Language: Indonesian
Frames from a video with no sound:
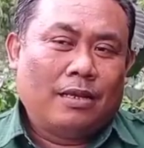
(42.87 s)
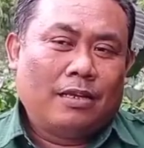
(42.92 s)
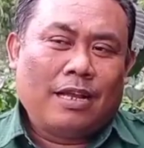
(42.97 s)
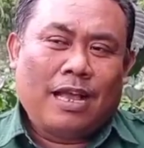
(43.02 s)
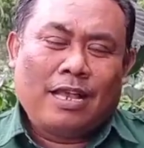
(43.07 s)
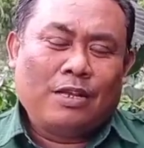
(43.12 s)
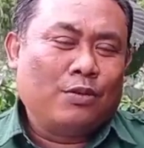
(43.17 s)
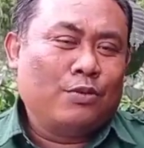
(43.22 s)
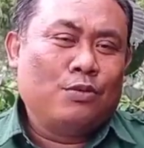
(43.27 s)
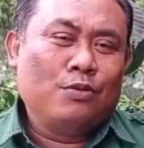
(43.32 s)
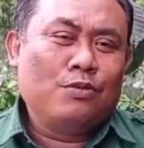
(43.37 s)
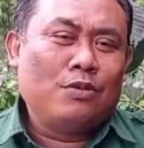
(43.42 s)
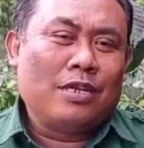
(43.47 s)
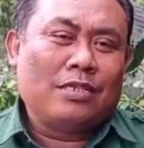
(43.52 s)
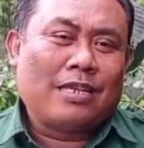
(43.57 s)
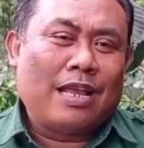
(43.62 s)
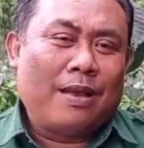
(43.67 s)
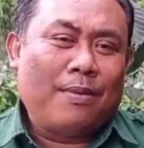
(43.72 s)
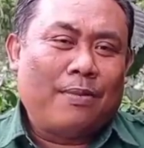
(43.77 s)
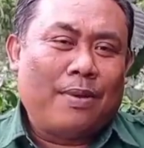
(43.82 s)
Enggak juga
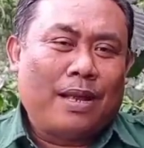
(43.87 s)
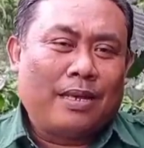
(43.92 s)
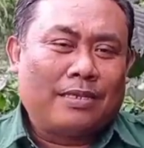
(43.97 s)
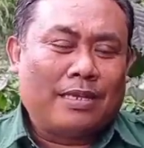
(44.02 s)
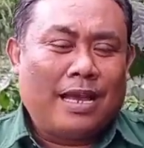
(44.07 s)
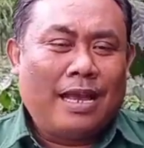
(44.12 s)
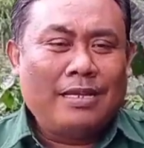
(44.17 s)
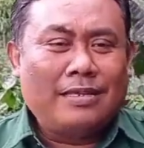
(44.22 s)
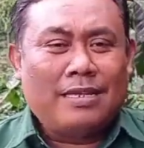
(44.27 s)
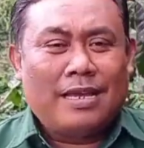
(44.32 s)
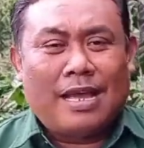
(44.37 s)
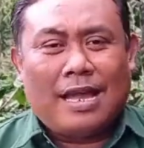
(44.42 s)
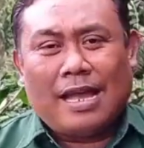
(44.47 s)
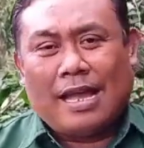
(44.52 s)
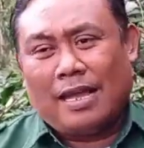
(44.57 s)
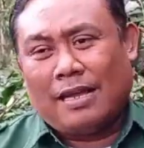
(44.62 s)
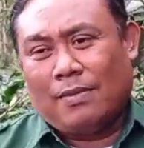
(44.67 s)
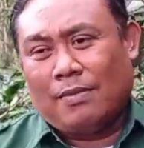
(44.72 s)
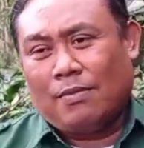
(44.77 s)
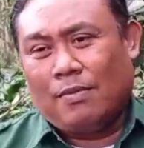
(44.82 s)
sama
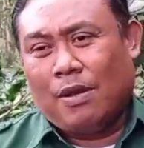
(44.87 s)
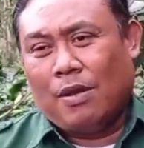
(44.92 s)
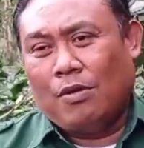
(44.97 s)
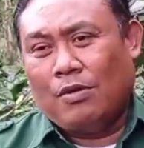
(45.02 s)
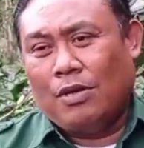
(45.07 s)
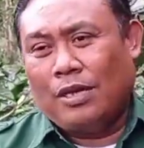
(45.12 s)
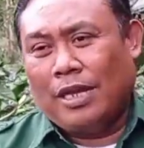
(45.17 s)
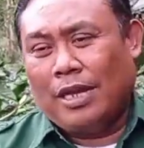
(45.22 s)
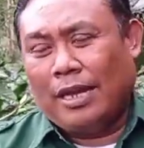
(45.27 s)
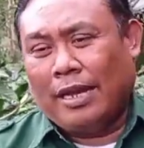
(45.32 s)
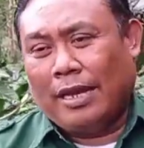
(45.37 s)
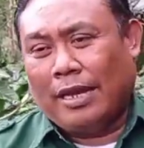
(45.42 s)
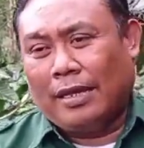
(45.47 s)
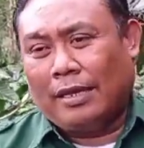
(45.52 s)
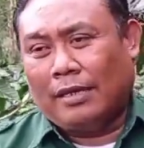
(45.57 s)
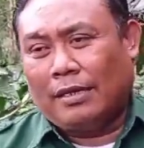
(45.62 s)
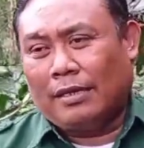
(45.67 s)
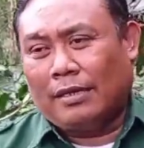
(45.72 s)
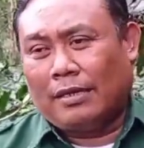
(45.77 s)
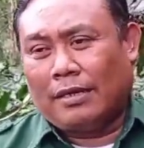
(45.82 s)
saja mau di
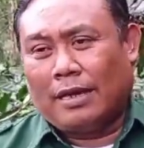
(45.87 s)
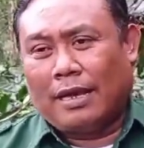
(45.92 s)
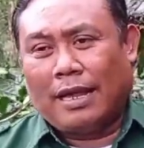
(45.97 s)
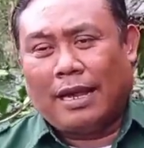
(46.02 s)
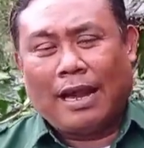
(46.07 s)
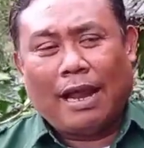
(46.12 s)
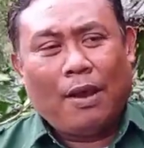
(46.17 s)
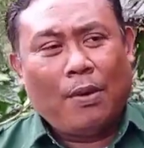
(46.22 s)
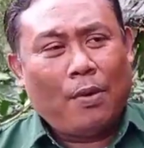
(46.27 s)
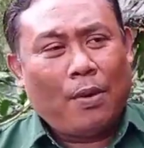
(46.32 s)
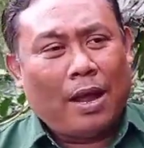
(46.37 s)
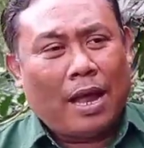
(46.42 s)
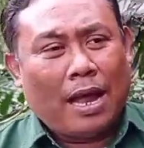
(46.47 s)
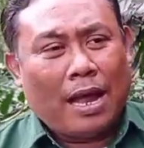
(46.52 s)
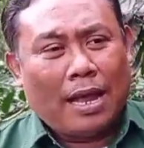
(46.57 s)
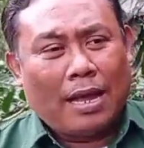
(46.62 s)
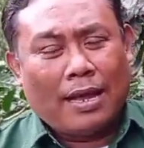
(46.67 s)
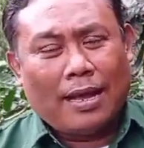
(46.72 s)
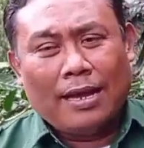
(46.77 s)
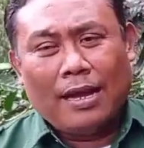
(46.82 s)

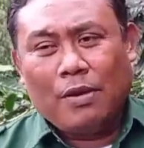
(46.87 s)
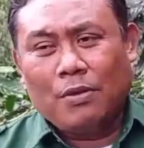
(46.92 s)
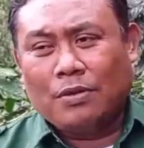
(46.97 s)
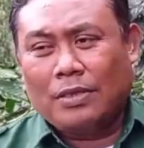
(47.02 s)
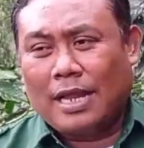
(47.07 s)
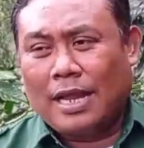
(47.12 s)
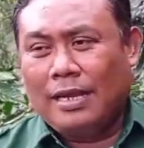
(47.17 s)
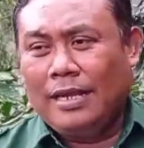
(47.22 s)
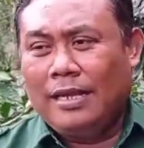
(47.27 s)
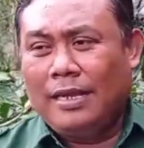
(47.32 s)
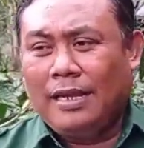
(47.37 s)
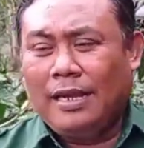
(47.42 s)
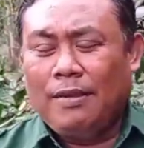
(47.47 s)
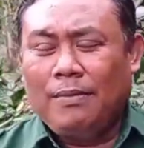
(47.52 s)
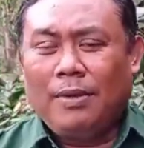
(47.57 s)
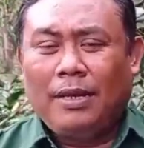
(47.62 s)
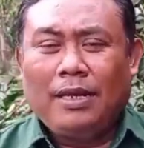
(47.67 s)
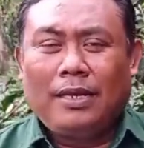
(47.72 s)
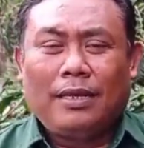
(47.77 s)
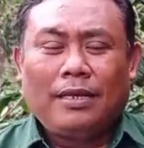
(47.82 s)
Karawang karena hutan ini kan
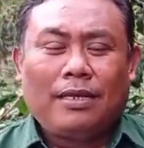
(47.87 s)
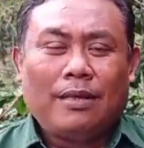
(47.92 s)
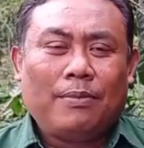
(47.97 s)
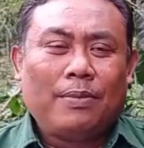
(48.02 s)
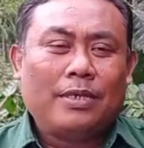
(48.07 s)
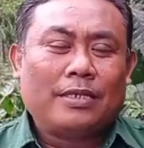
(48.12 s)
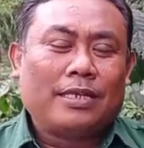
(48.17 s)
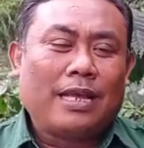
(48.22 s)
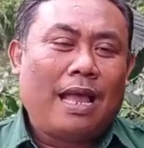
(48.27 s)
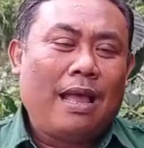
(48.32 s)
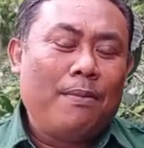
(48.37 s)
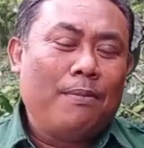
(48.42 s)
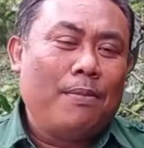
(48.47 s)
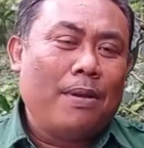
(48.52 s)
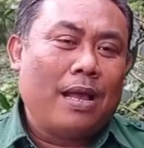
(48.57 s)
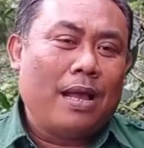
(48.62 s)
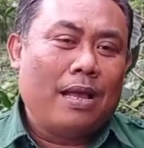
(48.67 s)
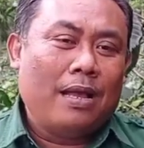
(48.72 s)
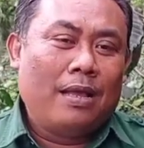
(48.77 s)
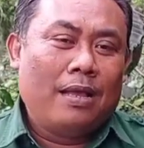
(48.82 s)
milik kita
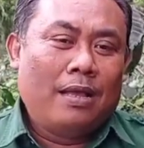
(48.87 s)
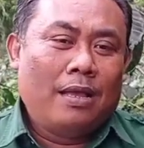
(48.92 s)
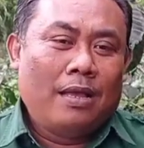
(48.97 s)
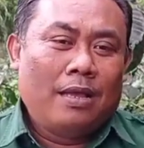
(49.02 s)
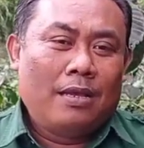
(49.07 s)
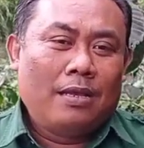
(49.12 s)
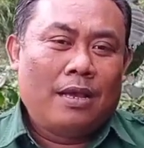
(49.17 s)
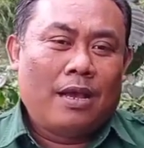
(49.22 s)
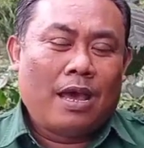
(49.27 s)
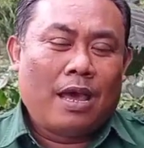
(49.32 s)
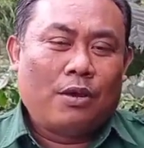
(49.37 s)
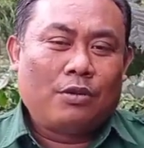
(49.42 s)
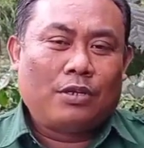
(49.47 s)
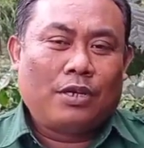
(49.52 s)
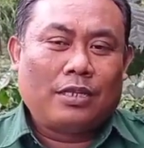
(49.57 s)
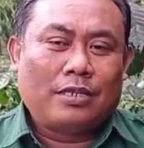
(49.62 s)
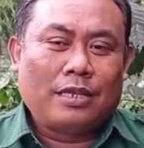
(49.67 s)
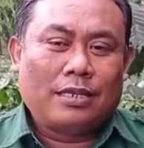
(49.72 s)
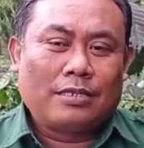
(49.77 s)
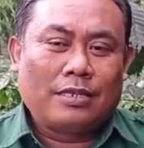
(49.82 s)
bersama yang harus
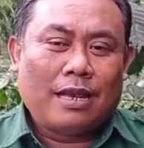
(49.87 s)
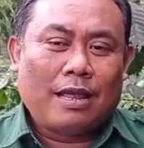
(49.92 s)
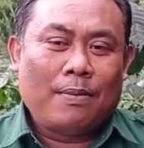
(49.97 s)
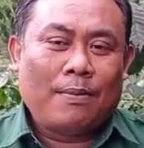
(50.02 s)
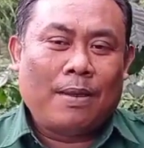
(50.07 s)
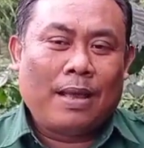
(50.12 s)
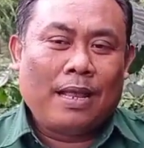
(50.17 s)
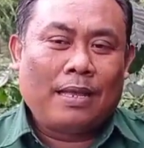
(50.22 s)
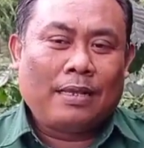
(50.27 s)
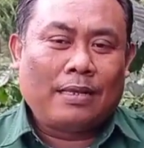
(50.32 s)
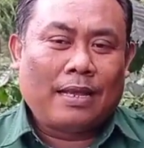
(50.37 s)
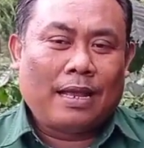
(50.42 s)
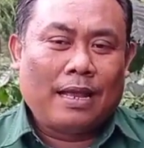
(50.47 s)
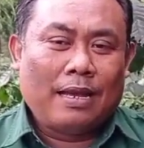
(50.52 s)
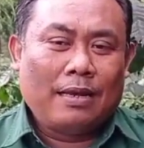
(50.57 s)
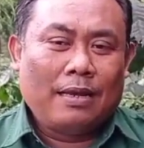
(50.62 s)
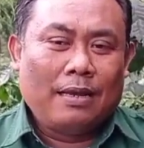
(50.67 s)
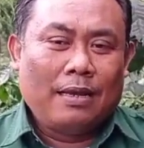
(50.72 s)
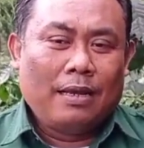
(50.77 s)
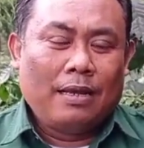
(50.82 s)
kita selamatkan
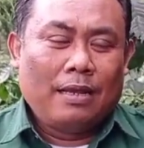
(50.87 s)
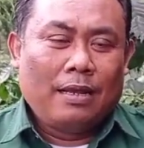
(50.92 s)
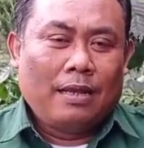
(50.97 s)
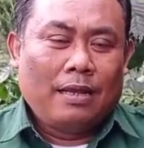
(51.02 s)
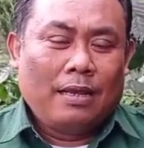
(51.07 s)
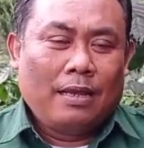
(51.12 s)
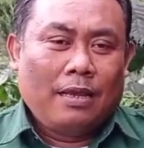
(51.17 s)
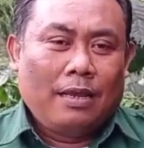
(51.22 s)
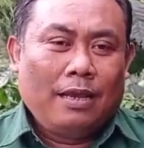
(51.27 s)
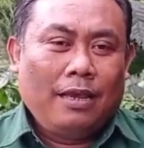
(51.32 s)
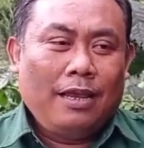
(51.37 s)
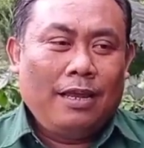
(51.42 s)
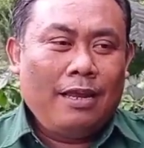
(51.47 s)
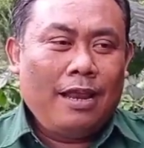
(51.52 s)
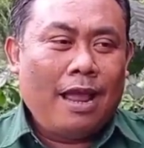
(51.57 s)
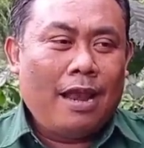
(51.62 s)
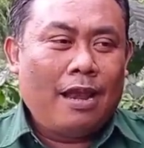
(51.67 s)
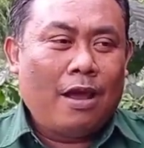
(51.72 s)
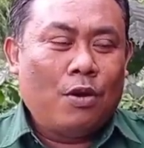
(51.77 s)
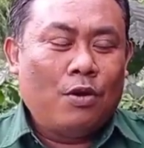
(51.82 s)
hmm. ini
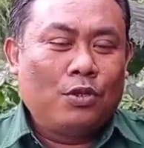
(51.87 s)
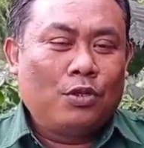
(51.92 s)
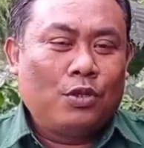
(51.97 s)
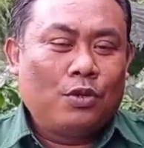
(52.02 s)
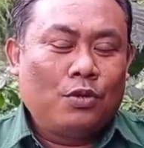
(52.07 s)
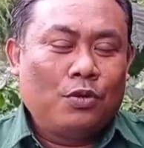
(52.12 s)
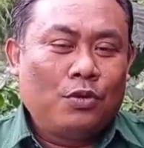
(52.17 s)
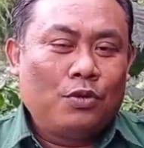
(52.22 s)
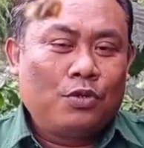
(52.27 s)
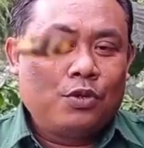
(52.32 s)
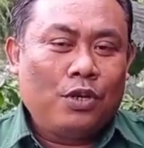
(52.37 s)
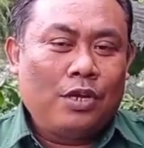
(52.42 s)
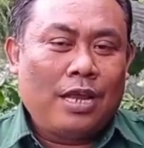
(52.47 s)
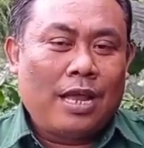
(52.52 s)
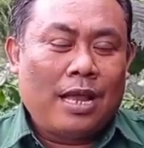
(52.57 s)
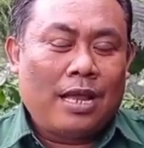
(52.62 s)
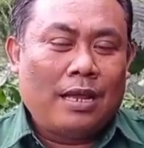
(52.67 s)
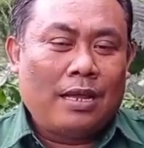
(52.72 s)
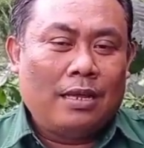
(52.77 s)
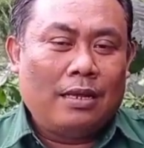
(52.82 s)
ada unsur-unsur
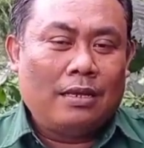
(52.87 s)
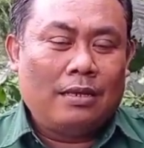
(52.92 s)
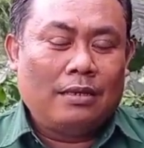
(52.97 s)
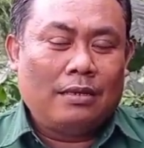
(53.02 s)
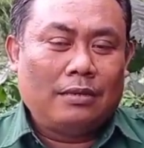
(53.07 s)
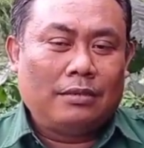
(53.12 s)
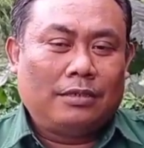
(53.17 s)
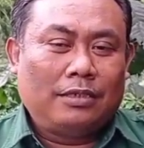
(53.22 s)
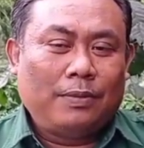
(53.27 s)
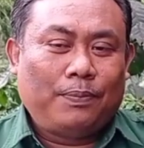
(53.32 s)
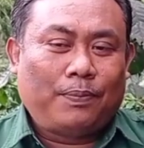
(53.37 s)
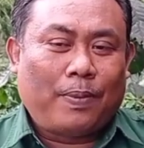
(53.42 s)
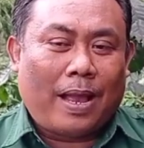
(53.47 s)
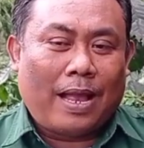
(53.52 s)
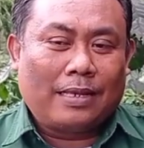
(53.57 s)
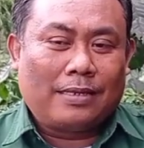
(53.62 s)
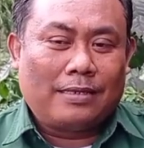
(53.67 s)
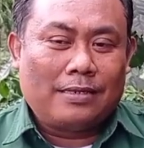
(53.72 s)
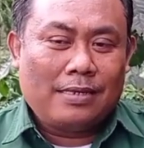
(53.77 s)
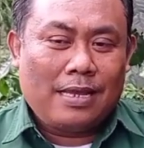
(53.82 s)
yang
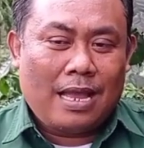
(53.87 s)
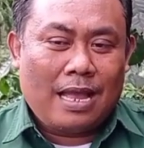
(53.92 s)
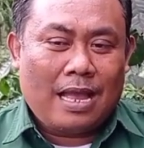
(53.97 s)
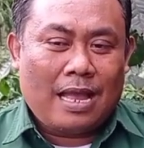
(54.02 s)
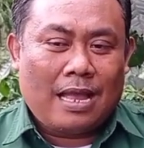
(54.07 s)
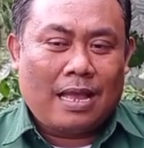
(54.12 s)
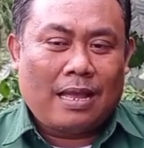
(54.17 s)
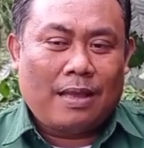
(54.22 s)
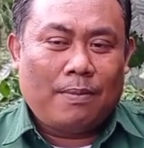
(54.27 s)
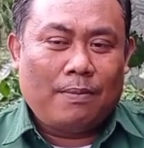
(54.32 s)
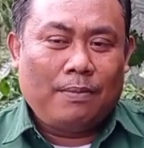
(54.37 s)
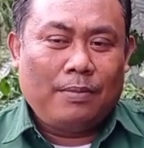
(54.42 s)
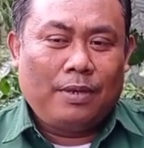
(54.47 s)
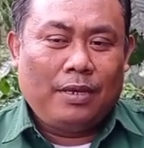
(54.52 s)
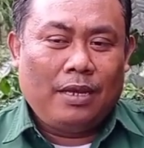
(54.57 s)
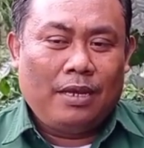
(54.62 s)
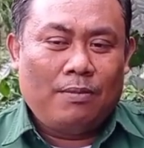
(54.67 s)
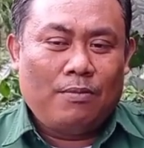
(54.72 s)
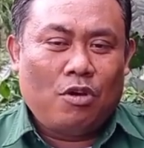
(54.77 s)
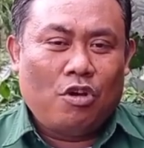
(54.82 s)
sifatnya ingin